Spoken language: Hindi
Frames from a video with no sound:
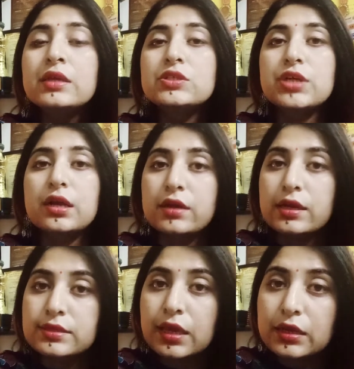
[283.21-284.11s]

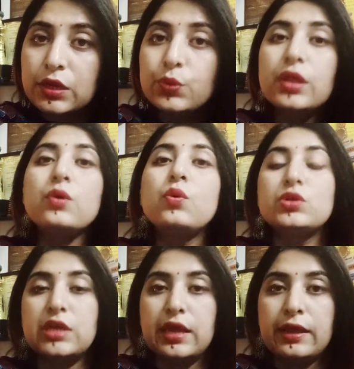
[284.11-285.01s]
चक्रास की ट्यूनिंग हो
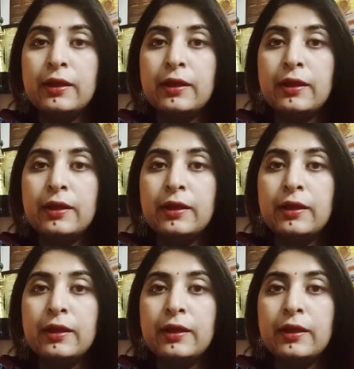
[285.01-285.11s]
जाए